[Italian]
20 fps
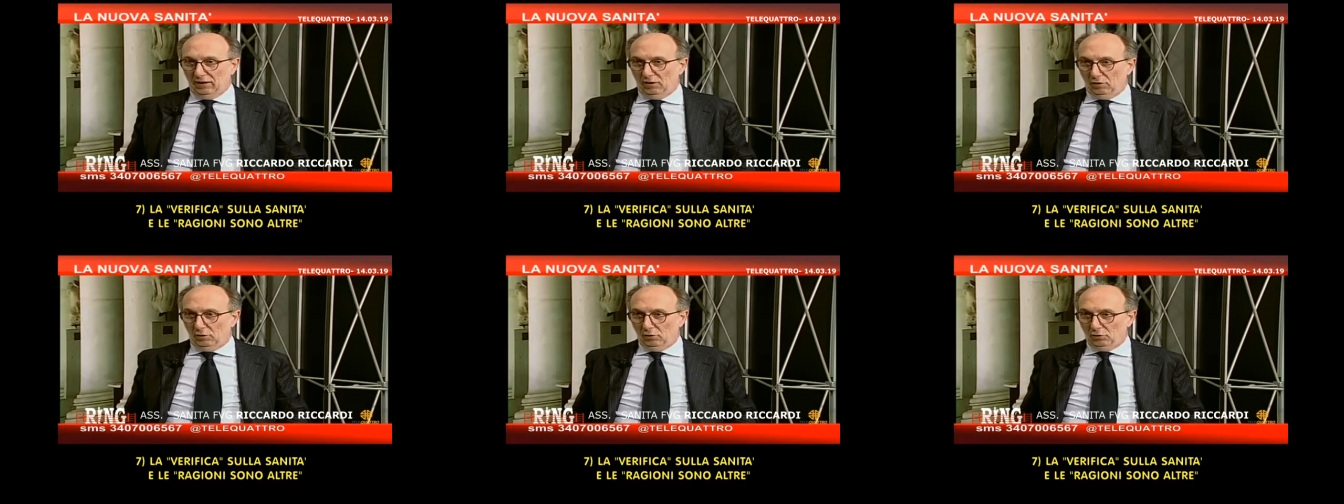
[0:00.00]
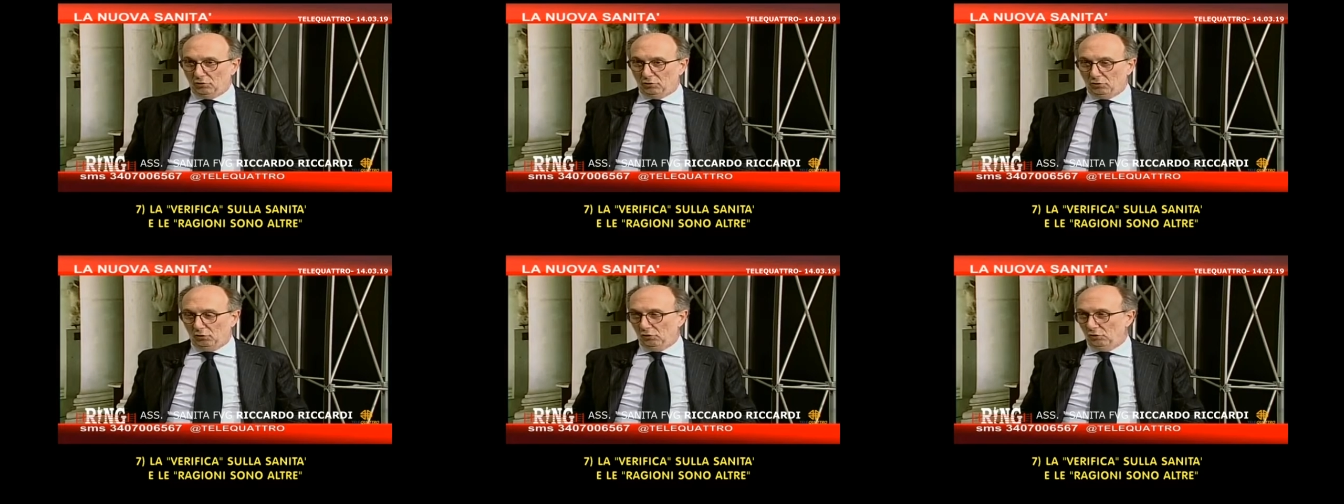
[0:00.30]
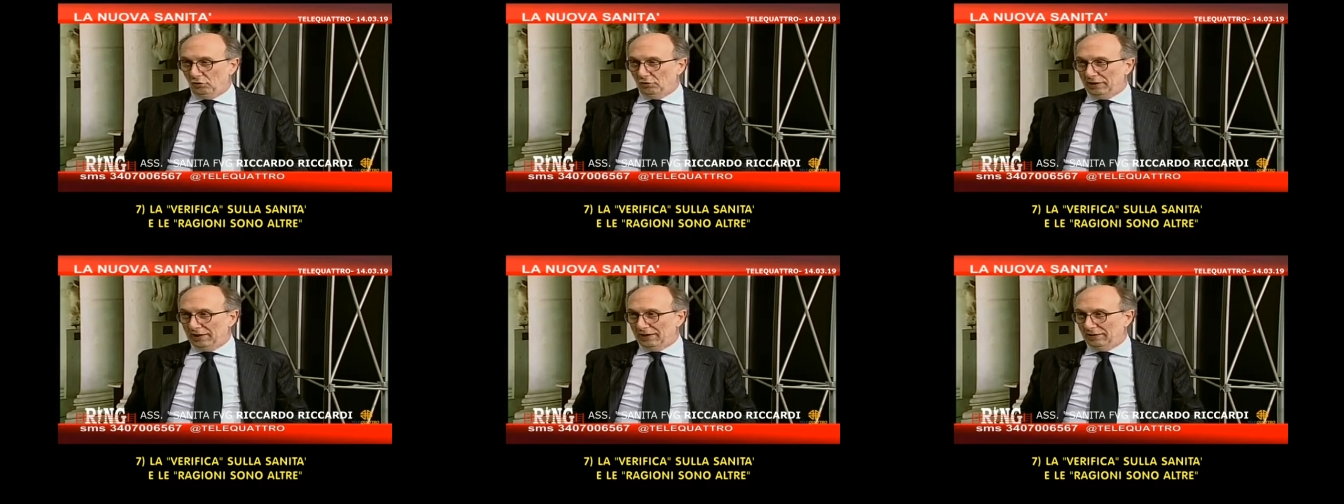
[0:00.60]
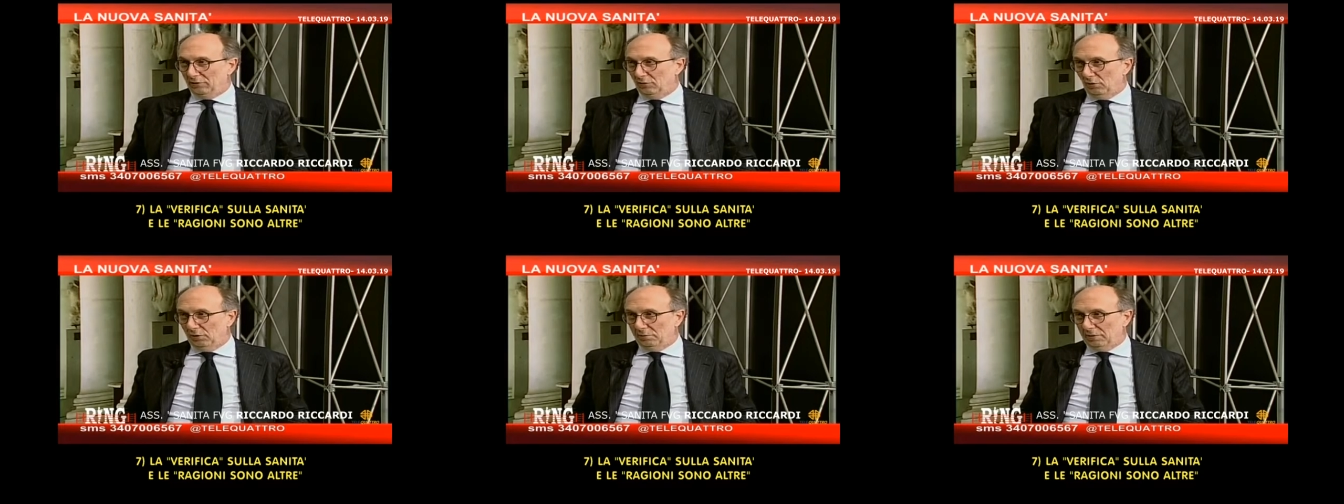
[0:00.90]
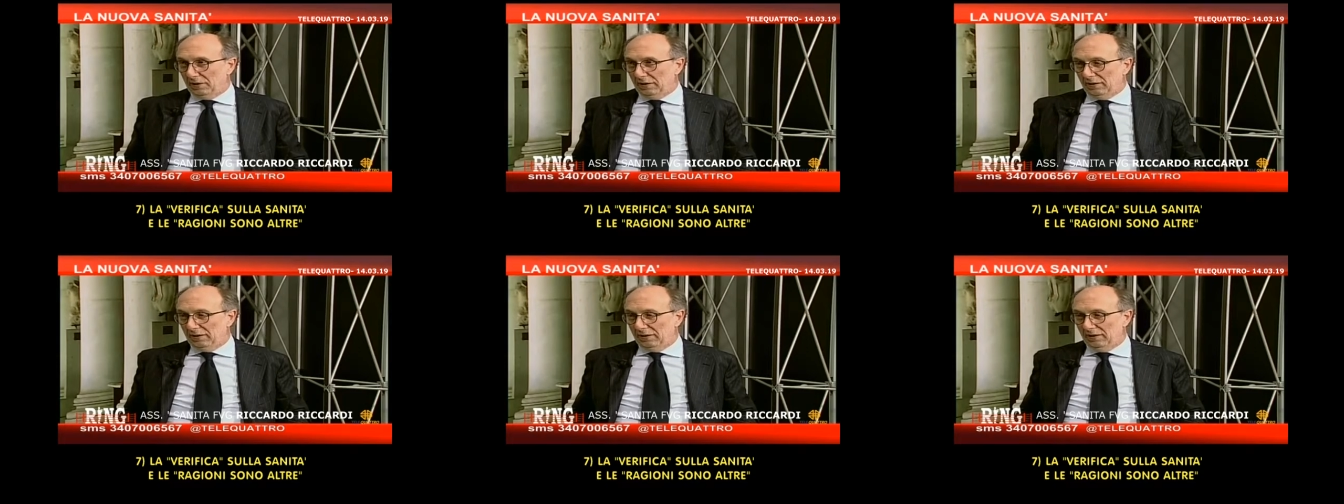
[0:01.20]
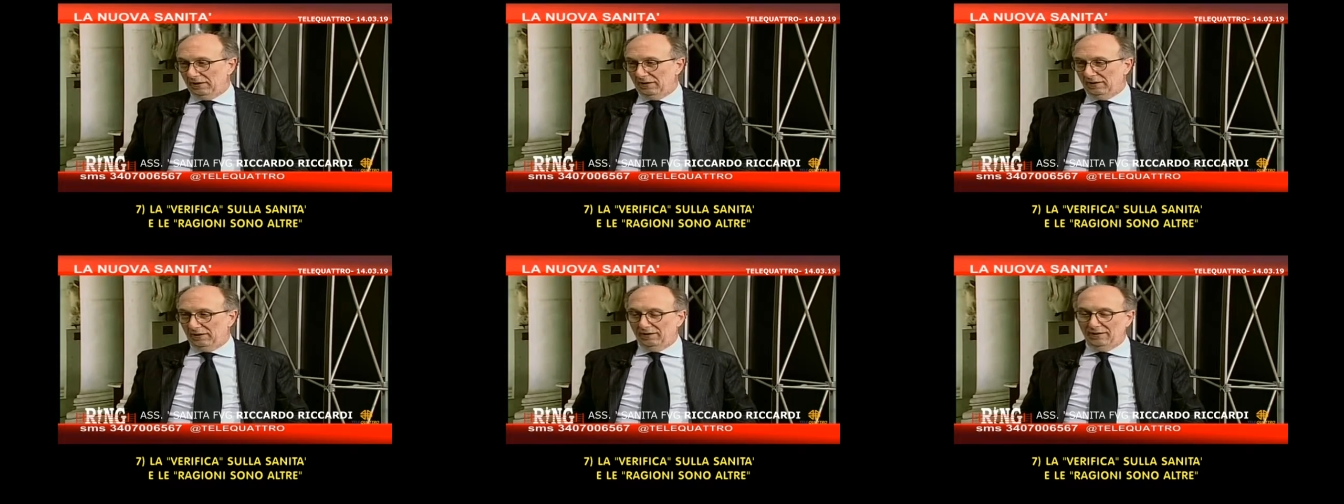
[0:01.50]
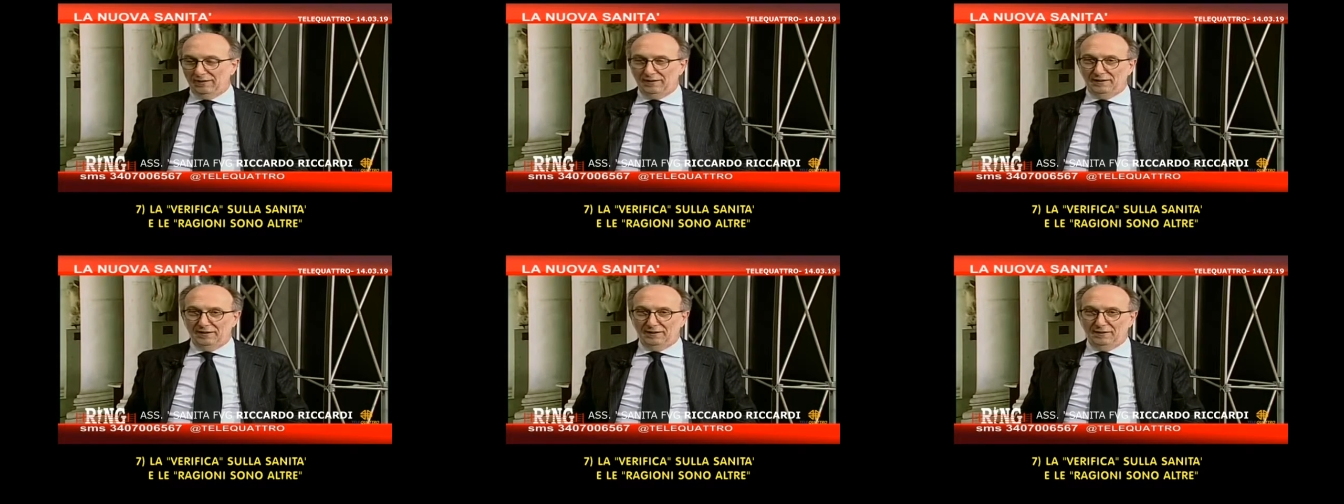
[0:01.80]
ho solo detto a
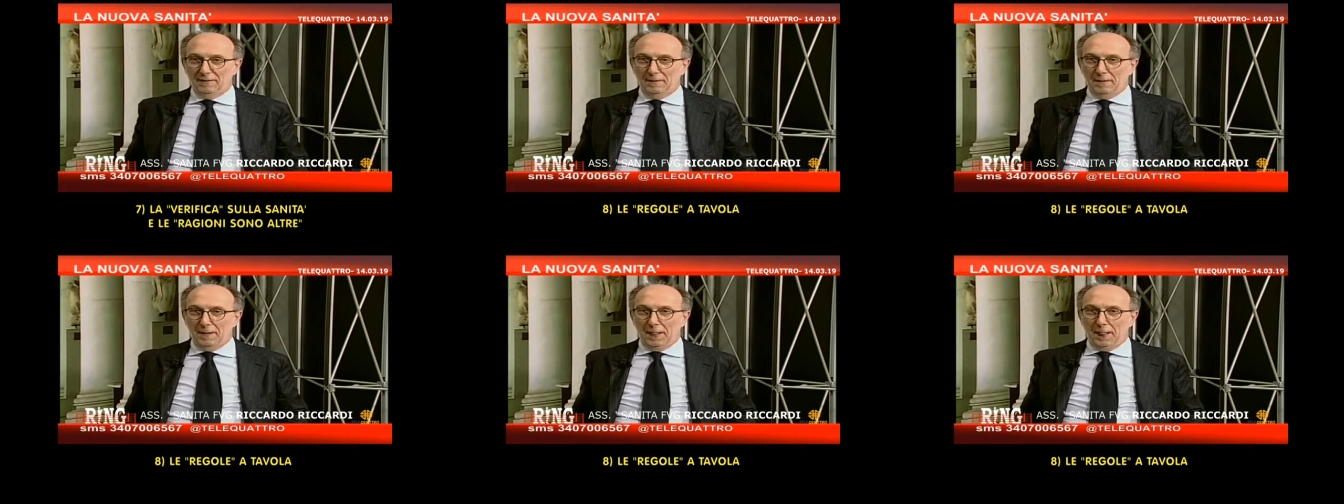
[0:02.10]
Bini,